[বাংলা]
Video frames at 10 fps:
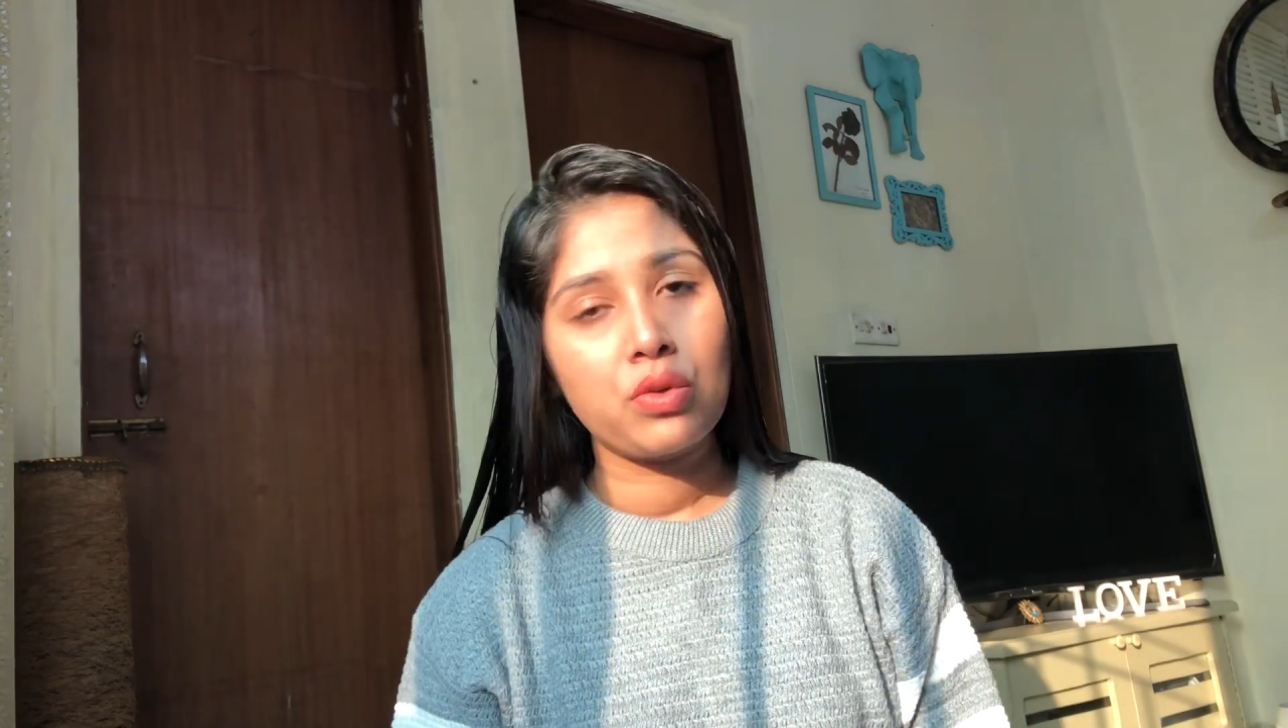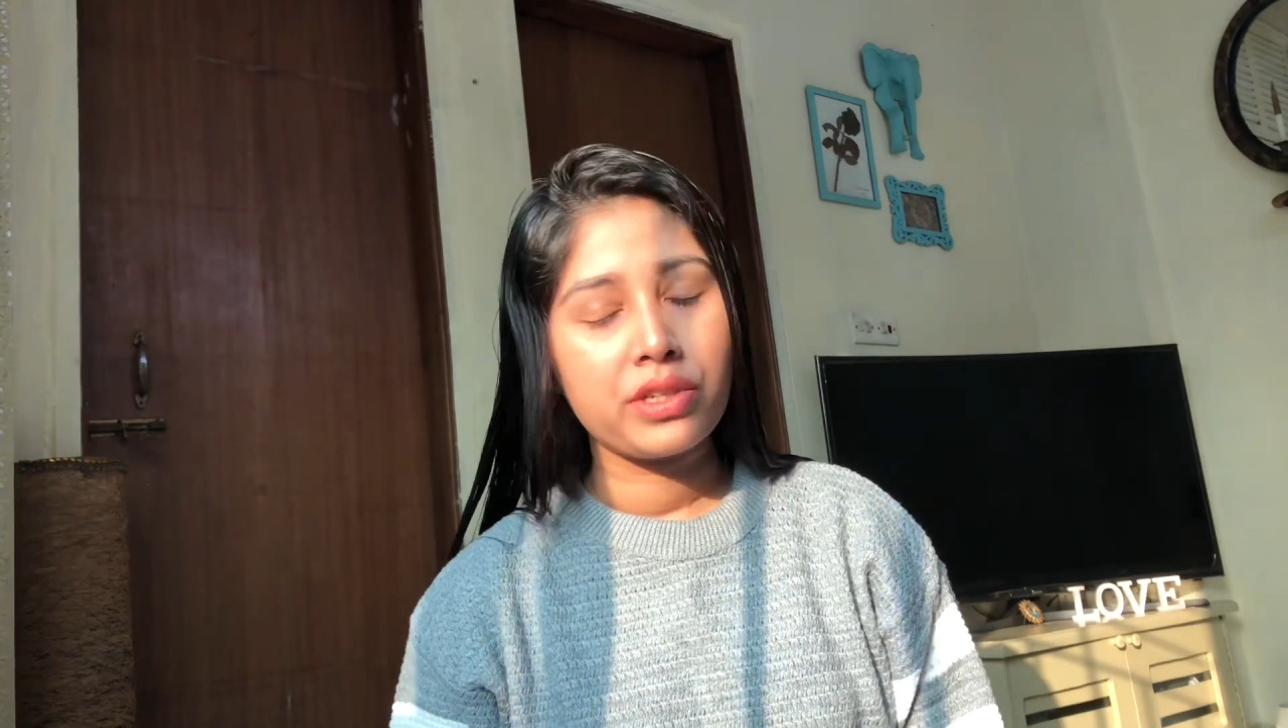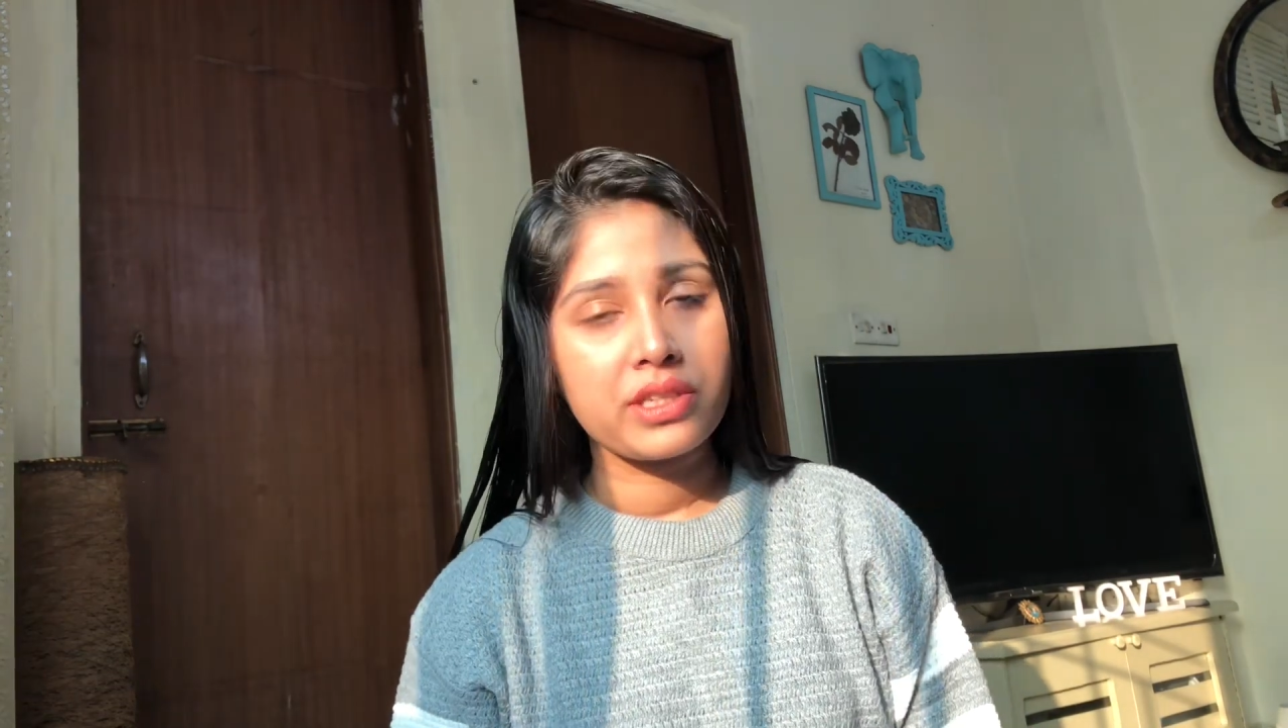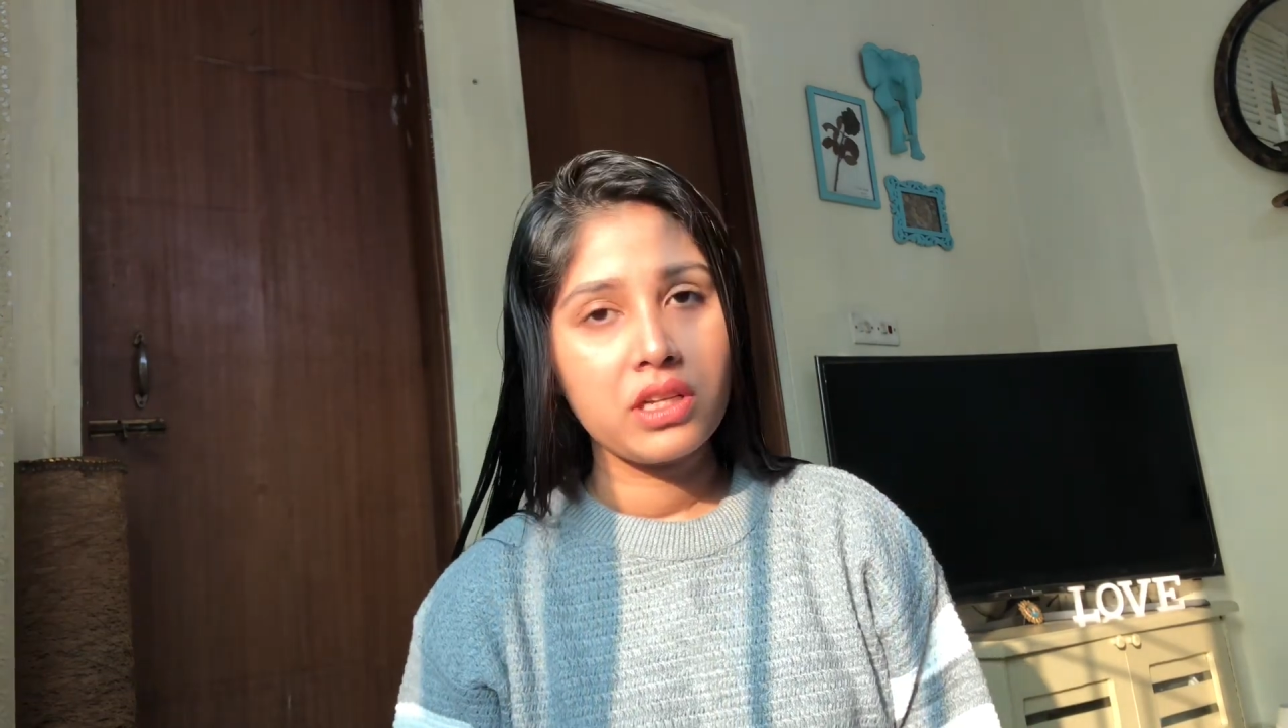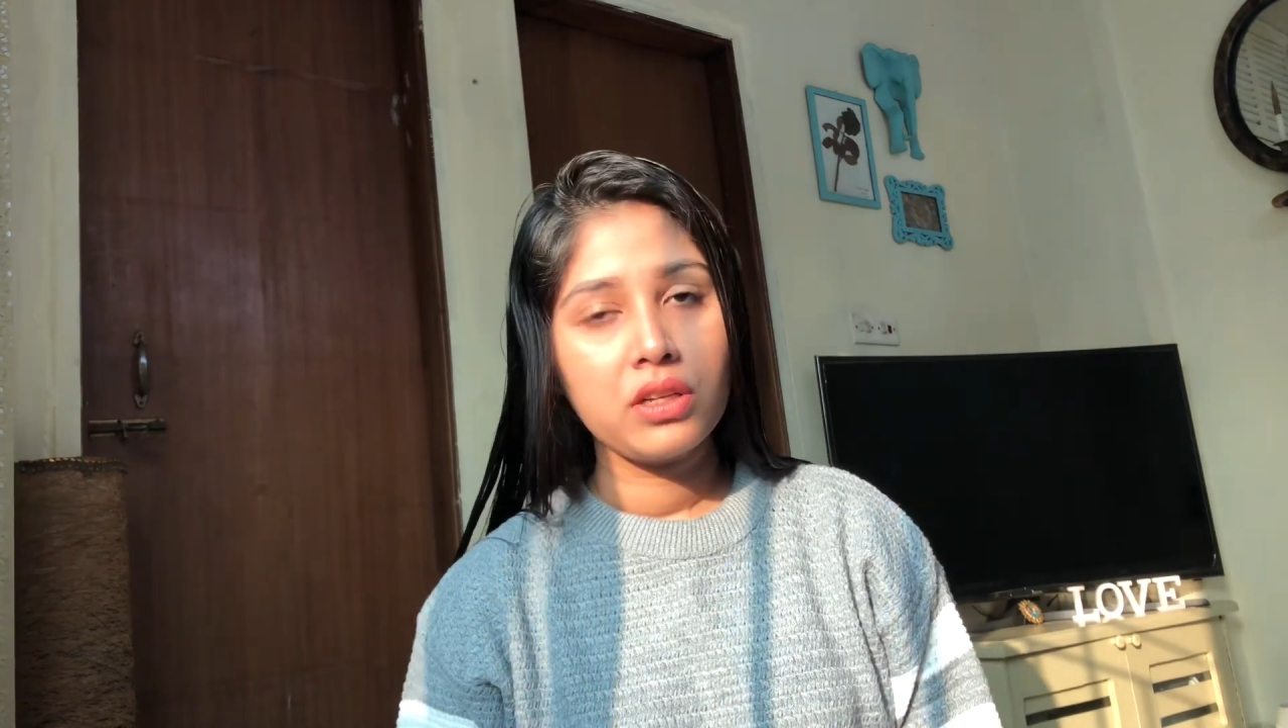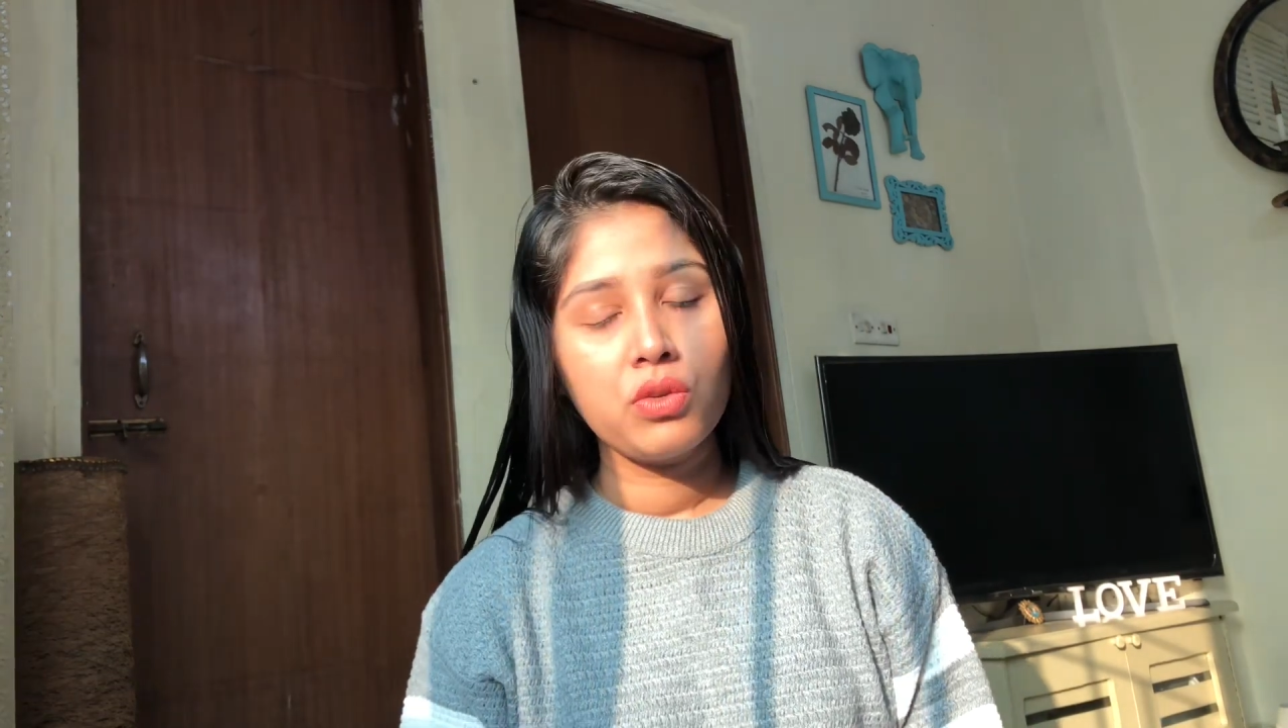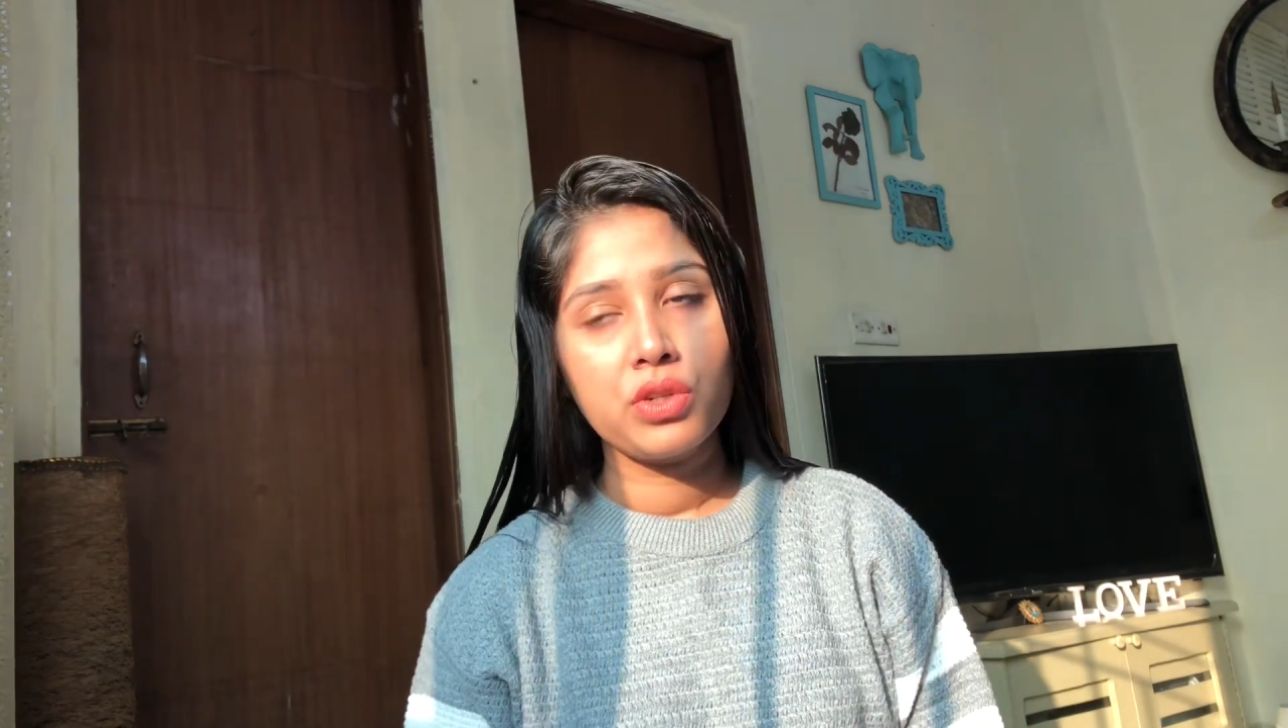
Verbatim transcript: করে সেল